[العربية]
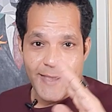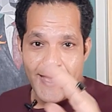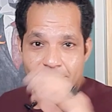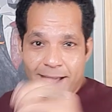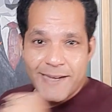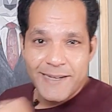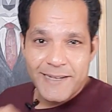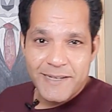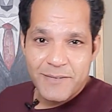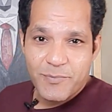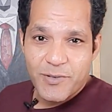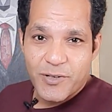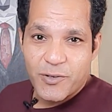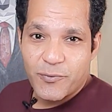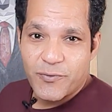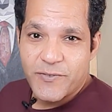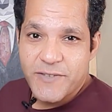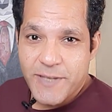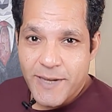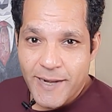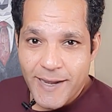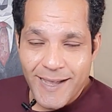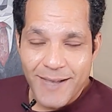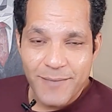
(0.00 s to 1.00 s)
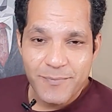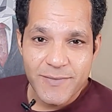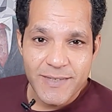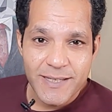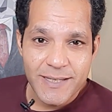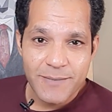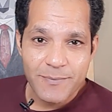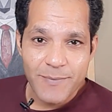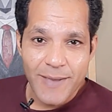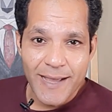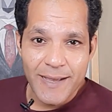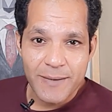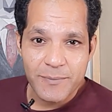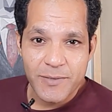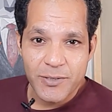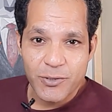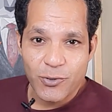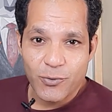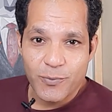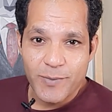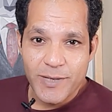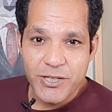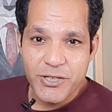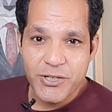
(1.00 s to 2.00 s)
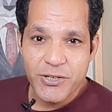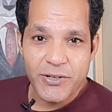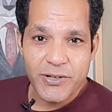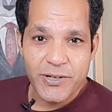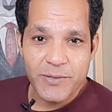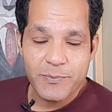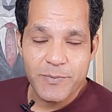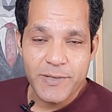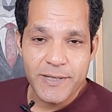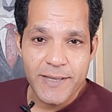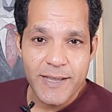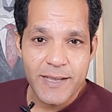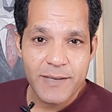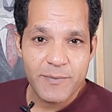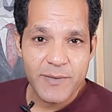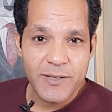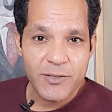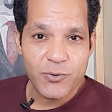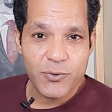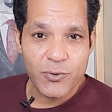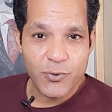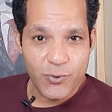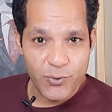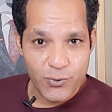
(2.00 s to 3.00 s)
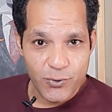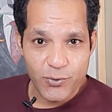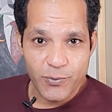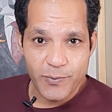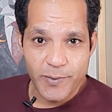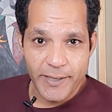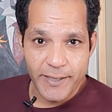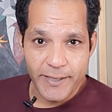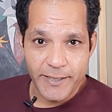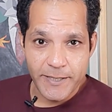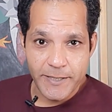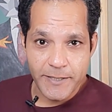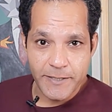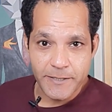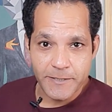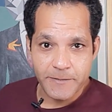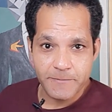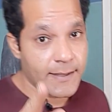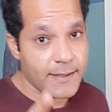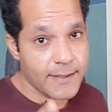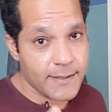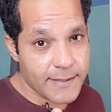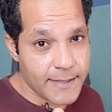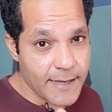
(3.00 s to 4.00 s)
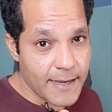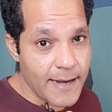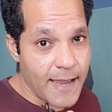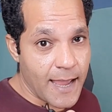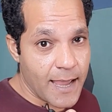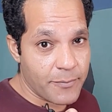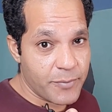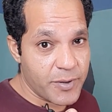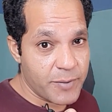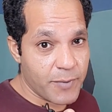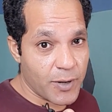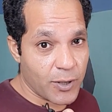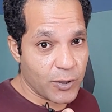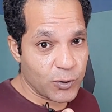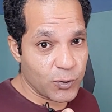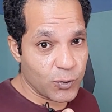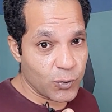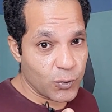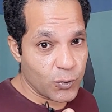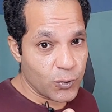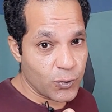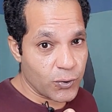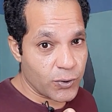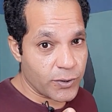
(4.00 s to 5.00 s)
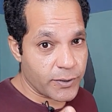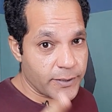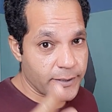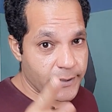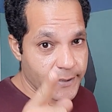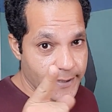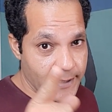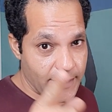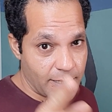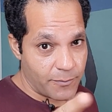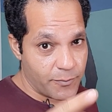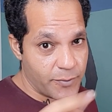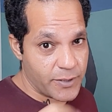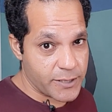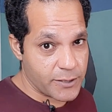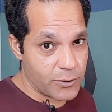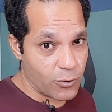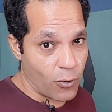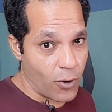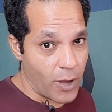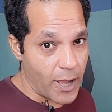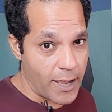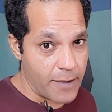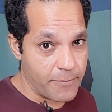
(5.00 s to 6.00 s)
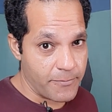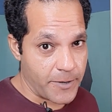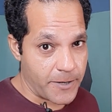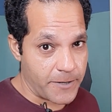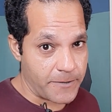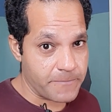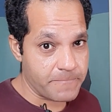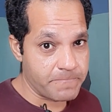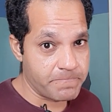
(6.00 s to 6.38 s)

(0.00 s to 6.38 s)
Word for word: اهلا بكم في سرايا عابدين محمد غباش يا رب دايما تكونوا بخير ان كان حبيبك طور البس له احمر